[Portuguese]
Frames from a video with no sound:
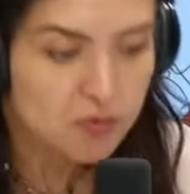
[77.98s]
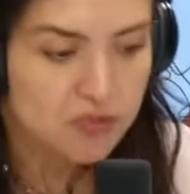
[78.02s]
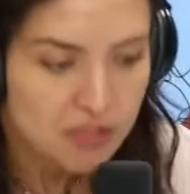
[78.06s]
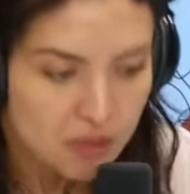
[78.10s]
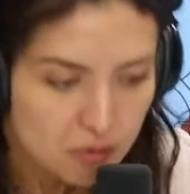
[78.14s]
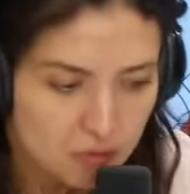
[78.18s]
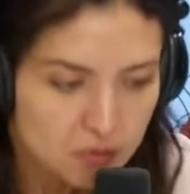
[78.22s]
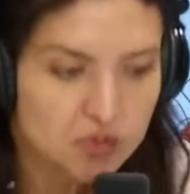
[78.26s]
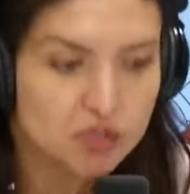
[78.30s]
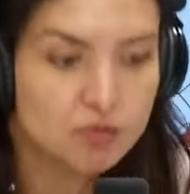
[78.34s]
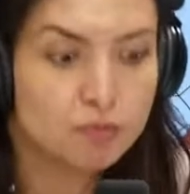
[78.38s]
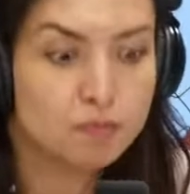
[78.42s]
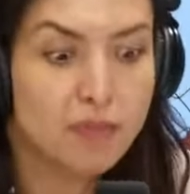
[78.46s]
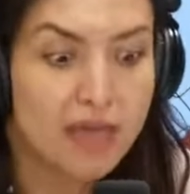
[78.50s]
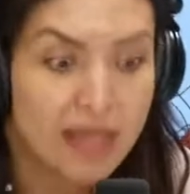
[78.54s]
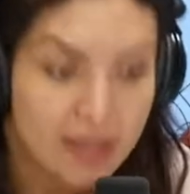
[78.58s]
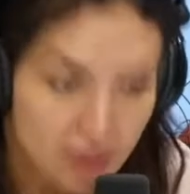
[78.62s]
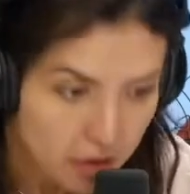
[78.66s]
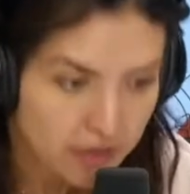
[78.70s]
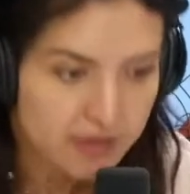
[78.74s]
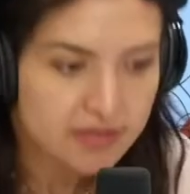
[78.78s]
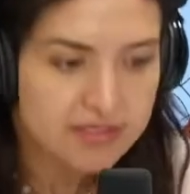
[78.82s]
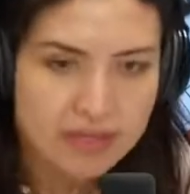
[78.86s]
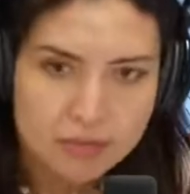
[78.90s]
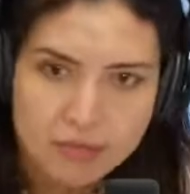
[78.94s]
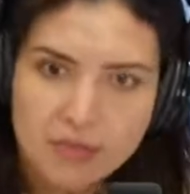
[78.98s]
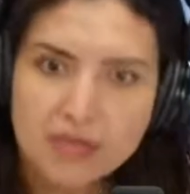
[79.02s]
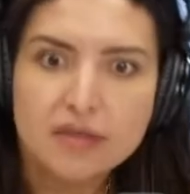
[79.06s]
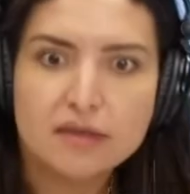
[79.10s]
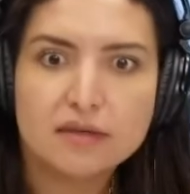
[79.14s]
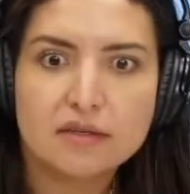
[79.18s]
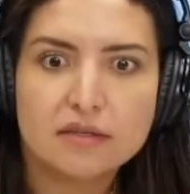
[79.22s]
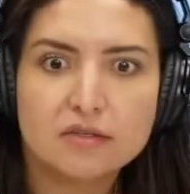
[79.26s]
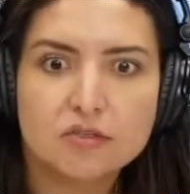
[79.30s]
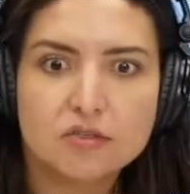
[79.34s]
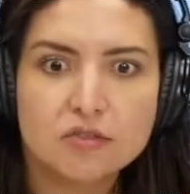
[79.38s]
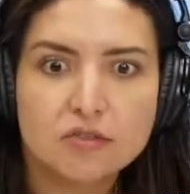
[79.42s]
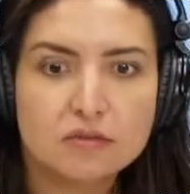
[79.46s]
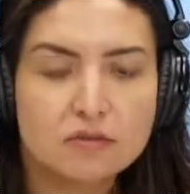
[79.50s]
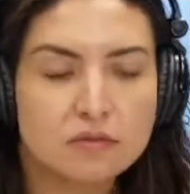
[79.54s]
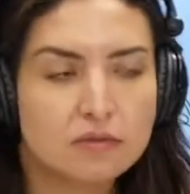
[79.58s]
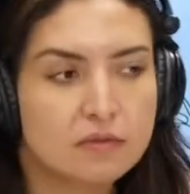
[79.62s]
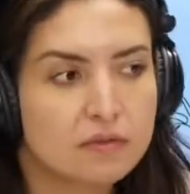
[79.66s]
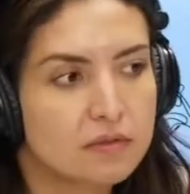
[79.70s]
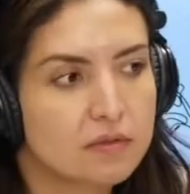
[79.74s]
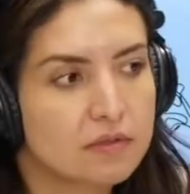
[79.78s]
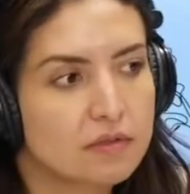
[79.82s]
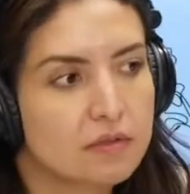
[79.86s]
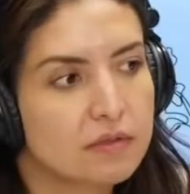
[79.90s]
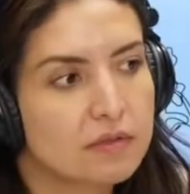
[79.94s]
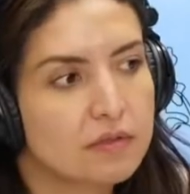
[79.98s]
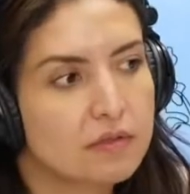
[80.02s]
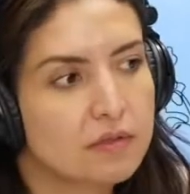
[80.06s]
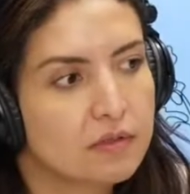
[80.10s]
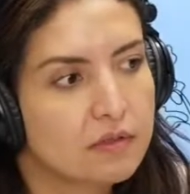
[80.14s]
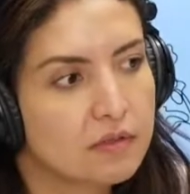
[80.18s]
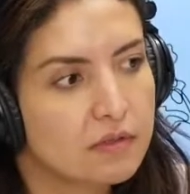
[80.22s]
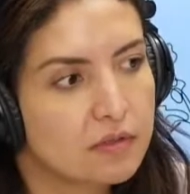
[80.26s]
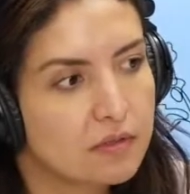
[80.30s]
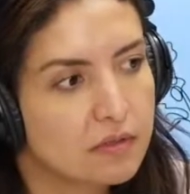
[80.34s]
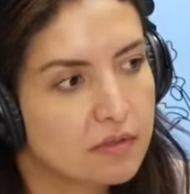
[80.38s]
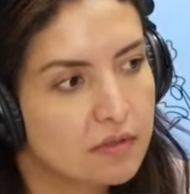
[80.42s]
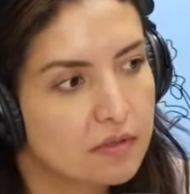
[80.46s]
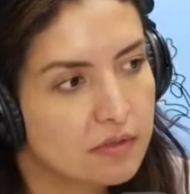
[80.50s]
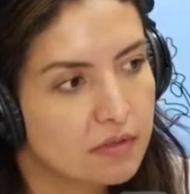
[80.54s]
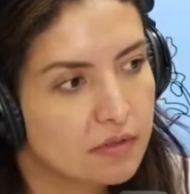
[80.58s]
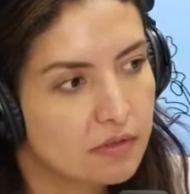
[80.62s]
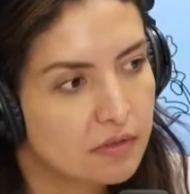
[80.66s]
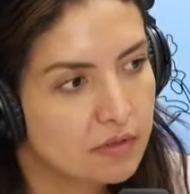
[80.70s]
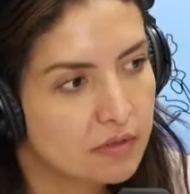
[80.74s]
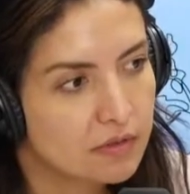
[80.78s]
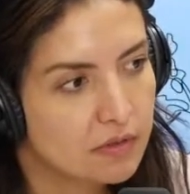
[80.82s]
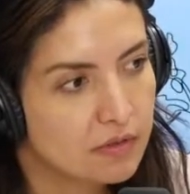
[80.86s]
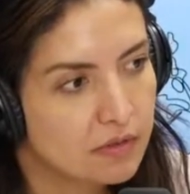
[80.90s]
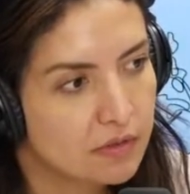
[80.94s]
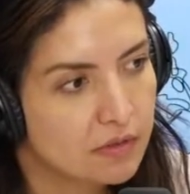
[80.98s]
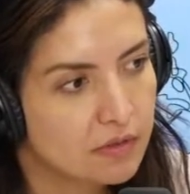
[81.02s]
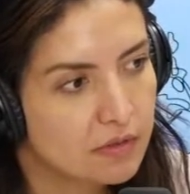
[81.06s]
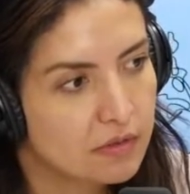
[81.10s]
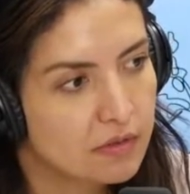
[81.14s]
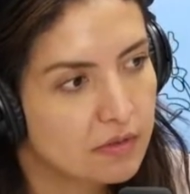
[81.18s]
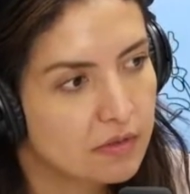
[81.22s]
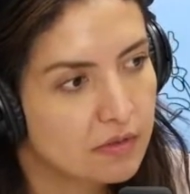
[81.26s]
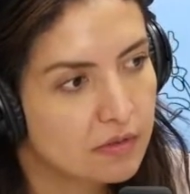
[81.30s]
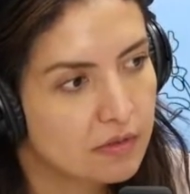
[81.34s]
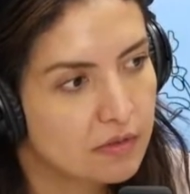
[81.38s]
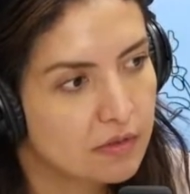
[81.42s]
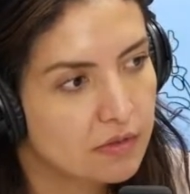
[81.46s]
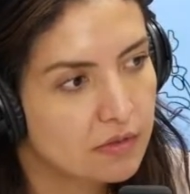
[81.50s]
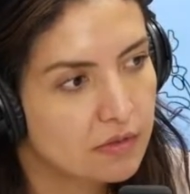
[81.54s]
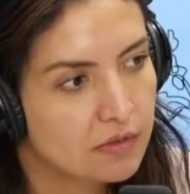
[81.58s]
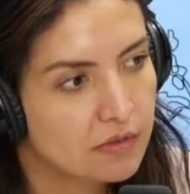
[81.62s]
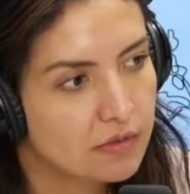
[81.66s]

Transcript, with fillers: círculos de melhores amigas. Ah. É. Nunca mais